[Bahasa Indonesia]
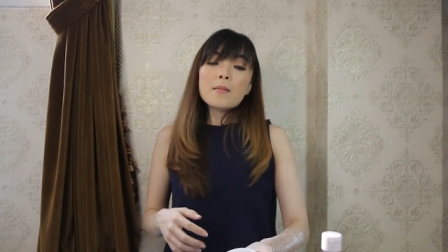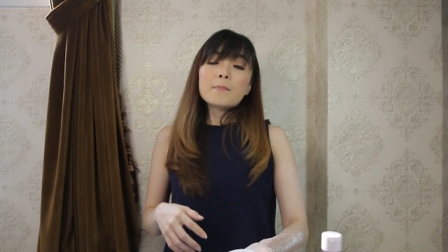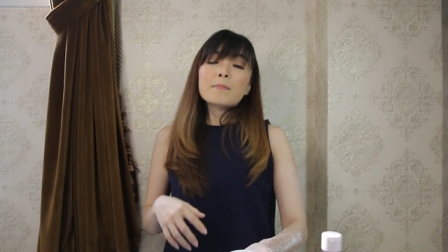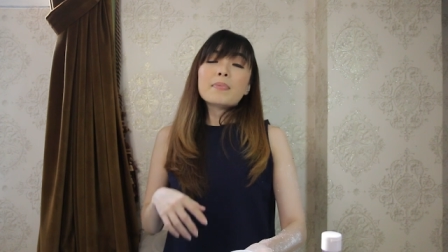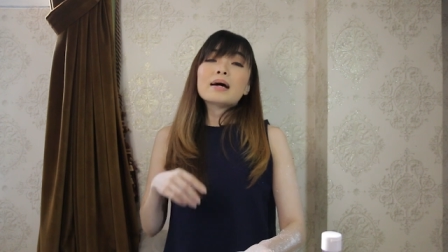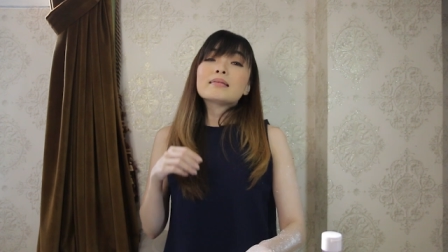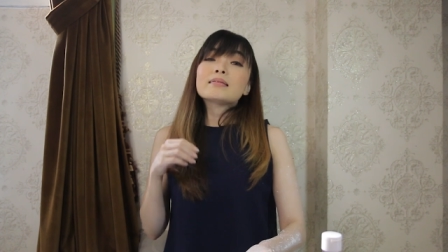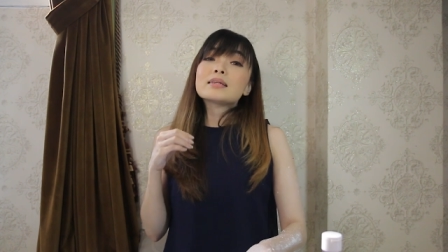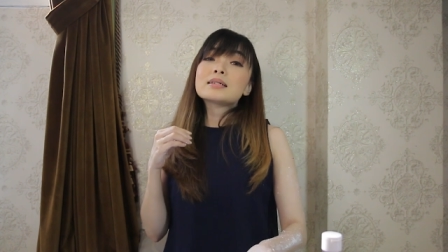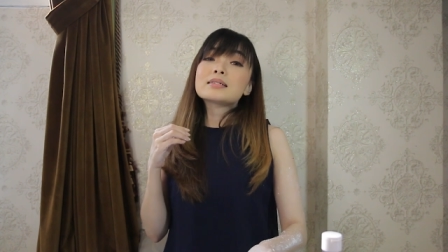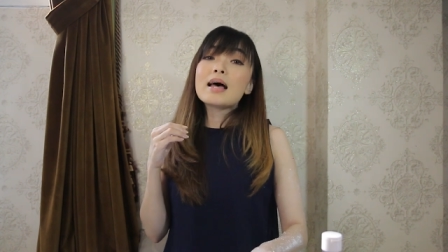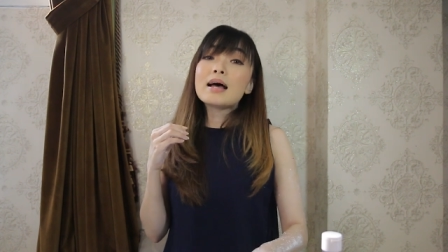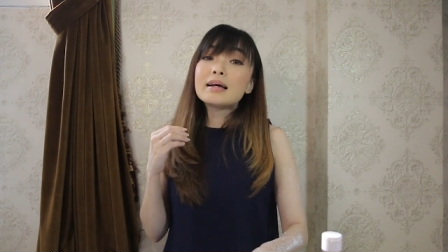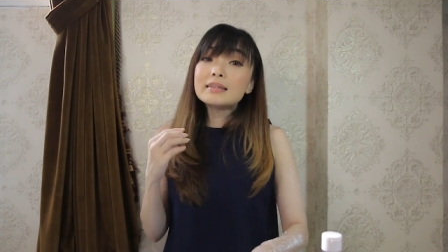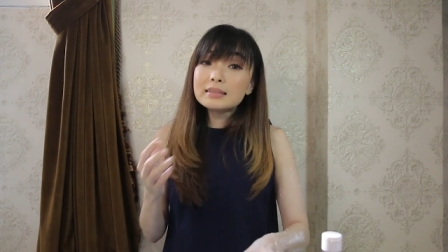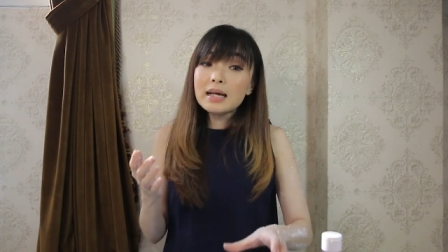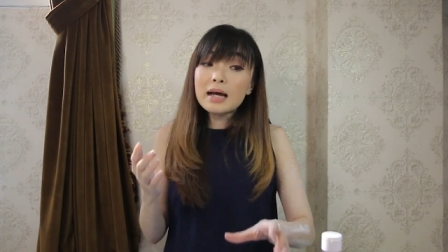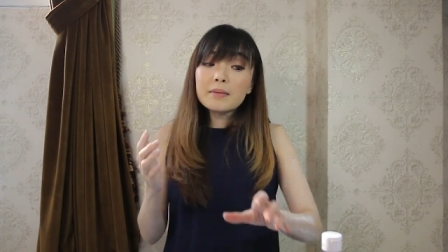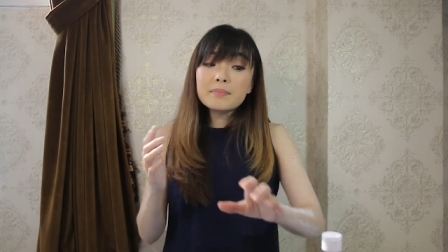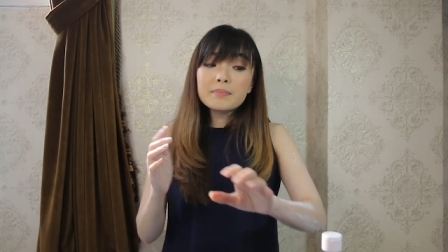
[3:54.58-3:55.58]
pantas
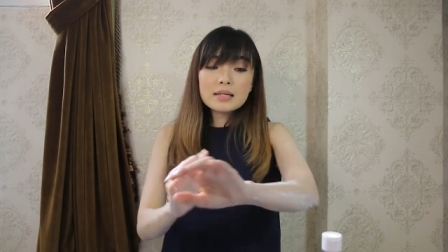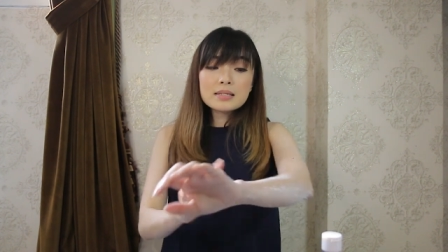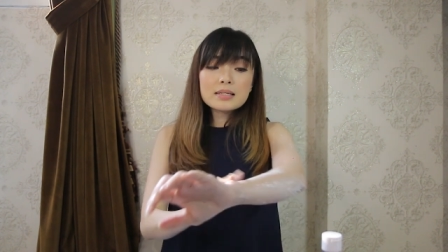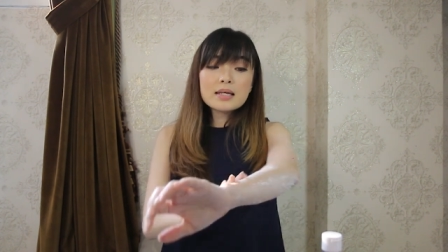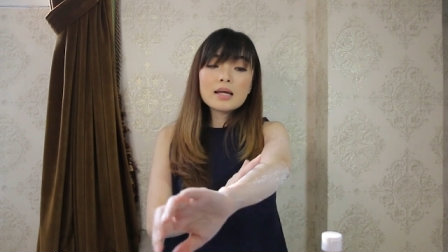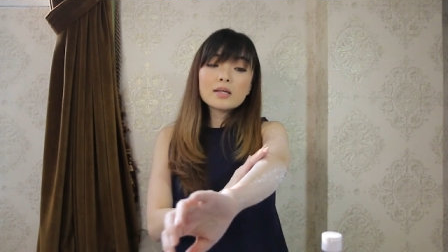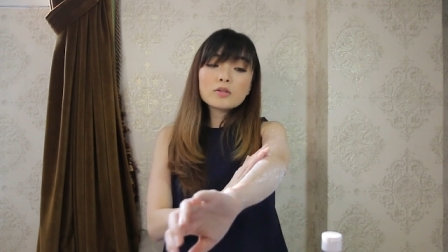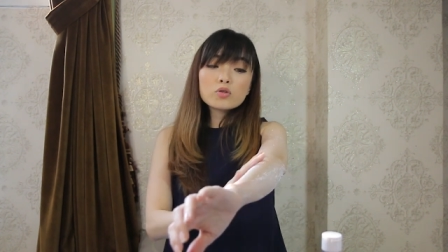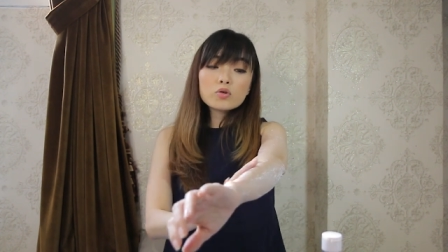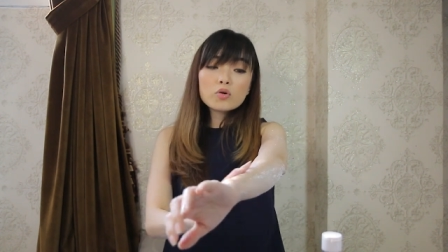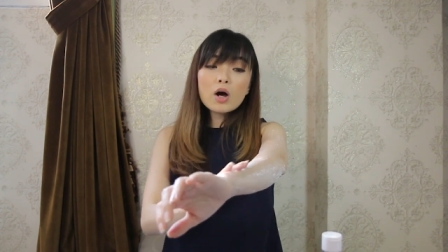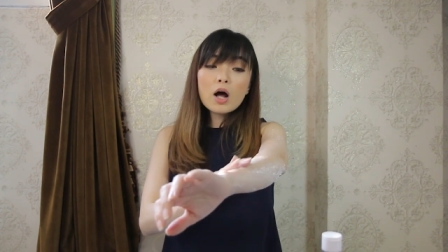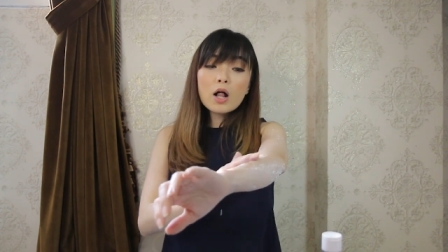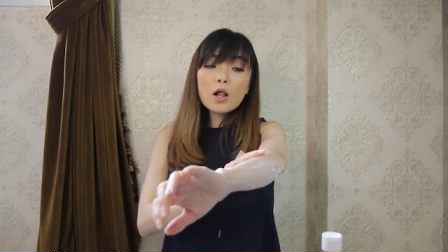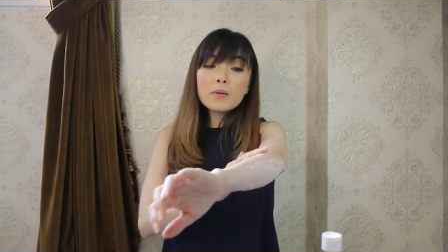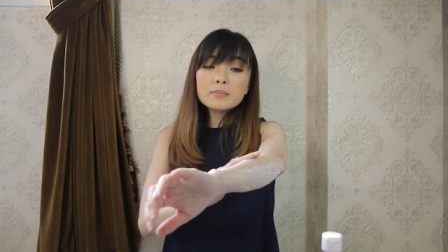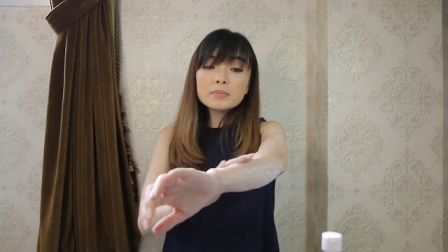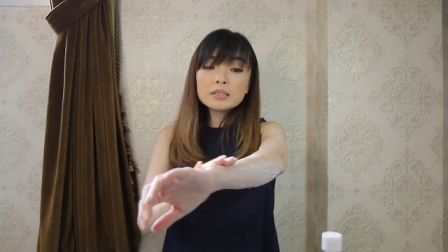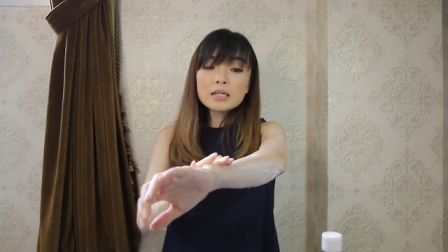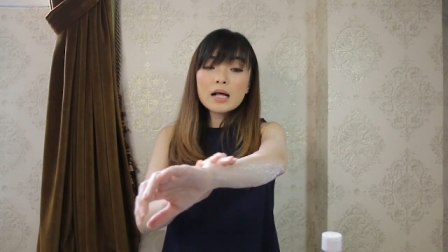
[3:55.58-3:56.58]
aja biasanya tuh
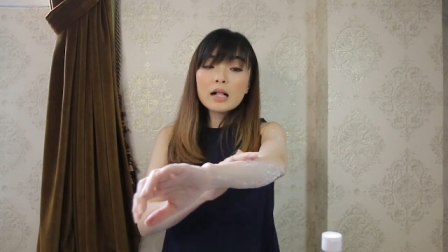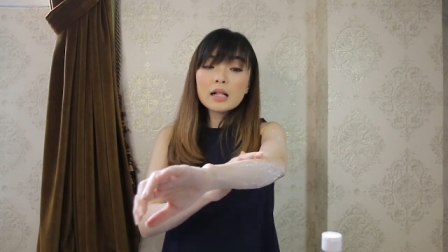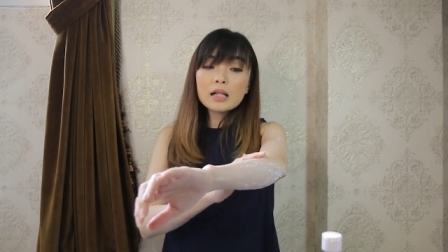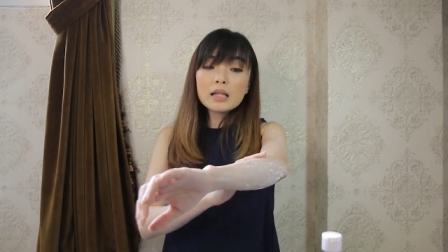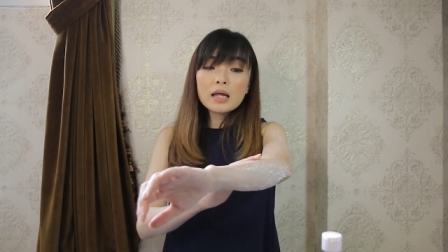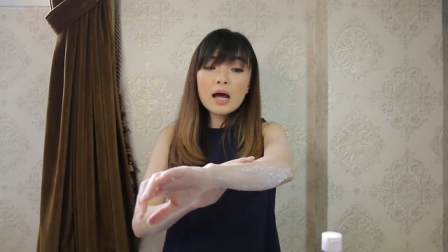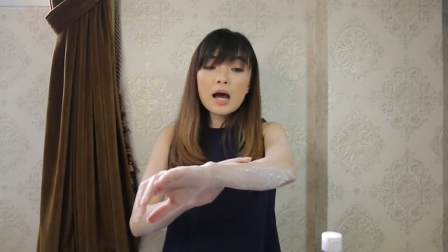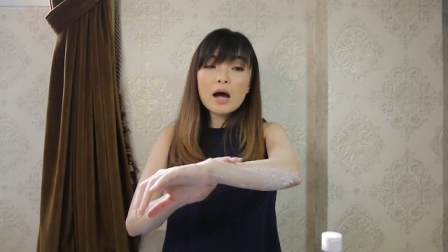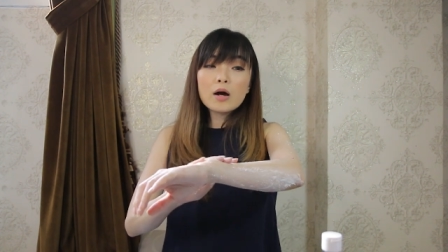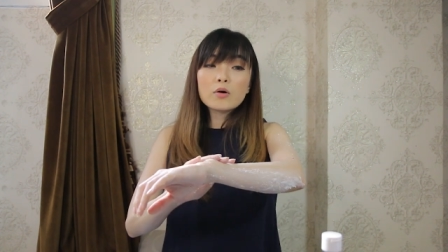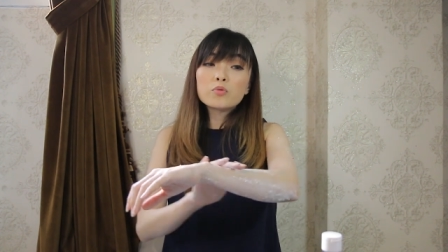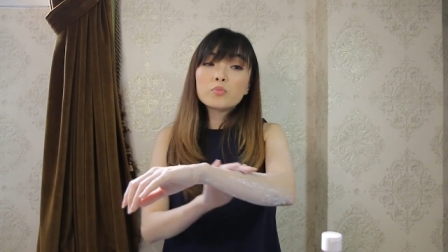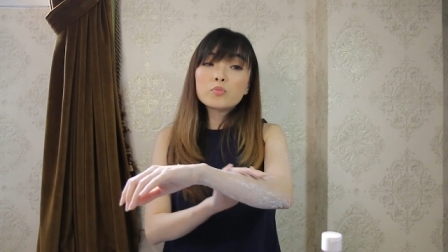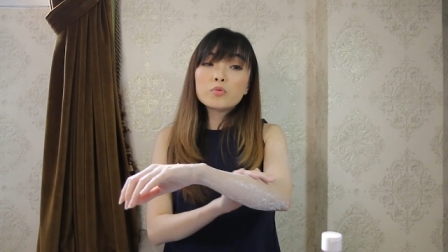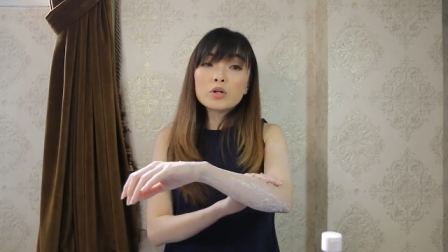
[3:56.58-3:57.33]
kalau misalnya aku